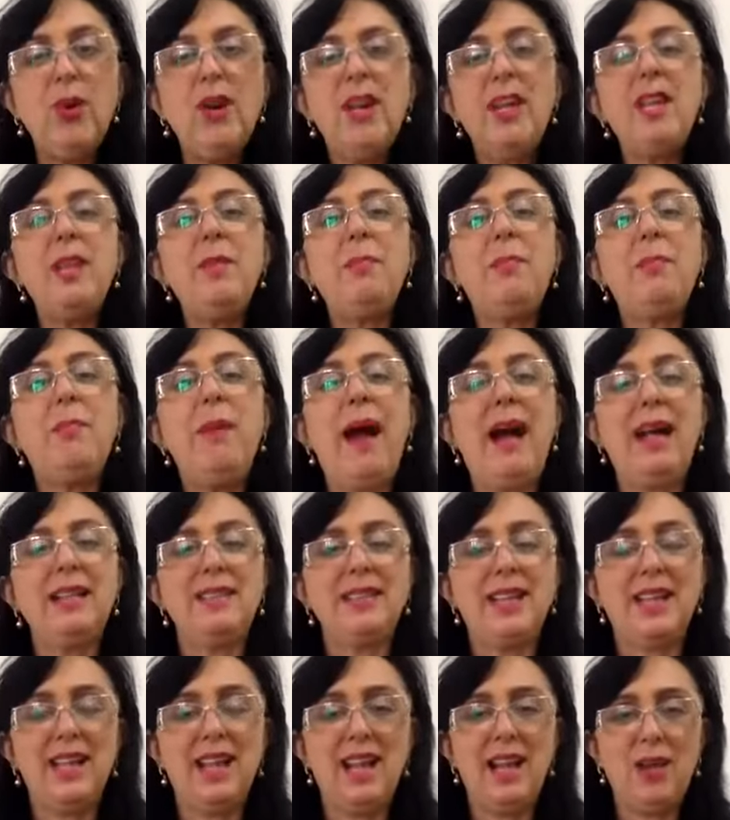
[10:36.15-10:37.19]
e passa
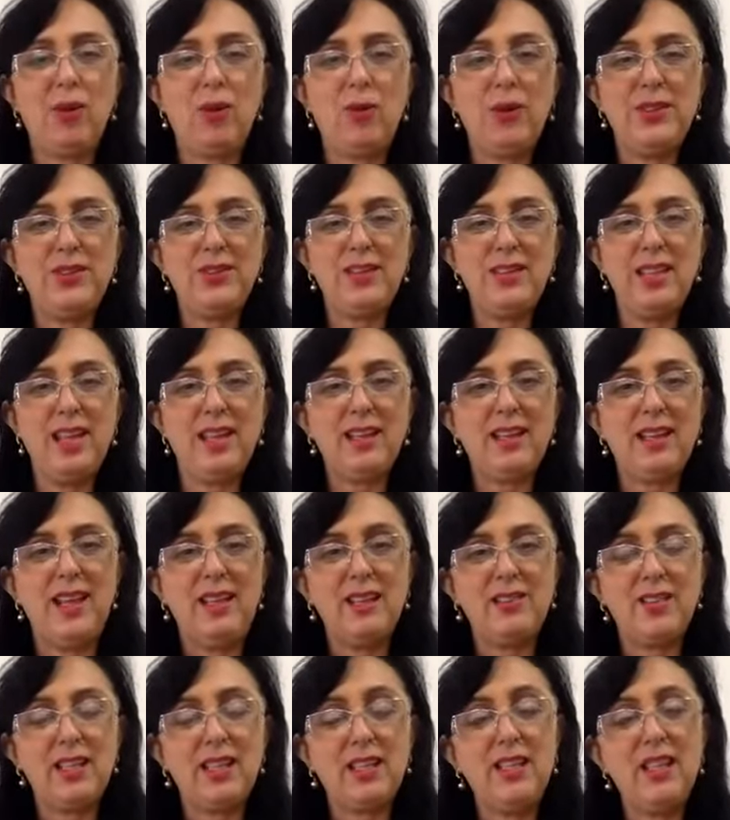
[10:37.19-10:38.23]
aquela coisinha
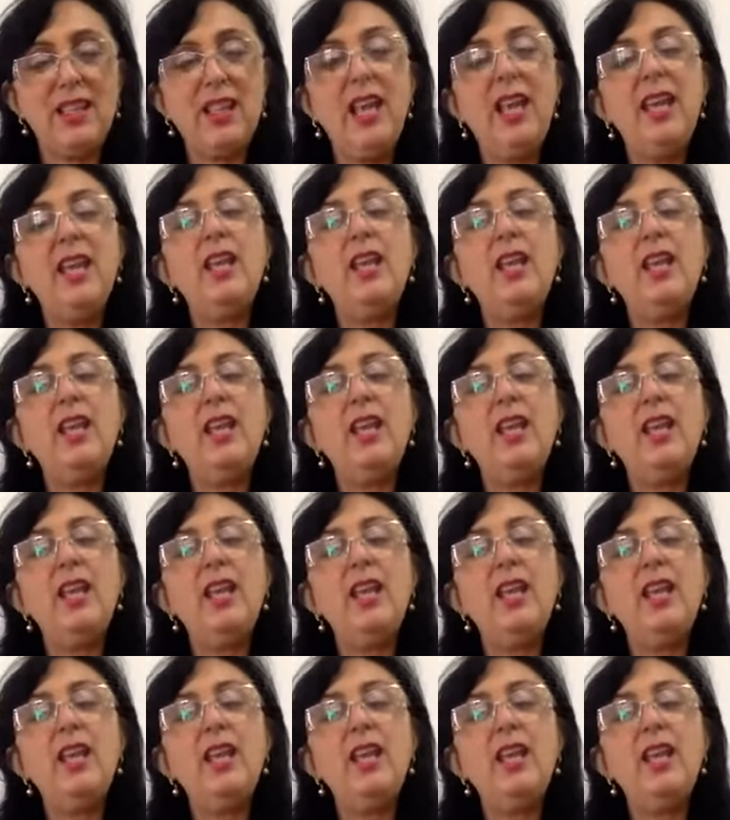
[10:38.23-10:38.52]
quente aqui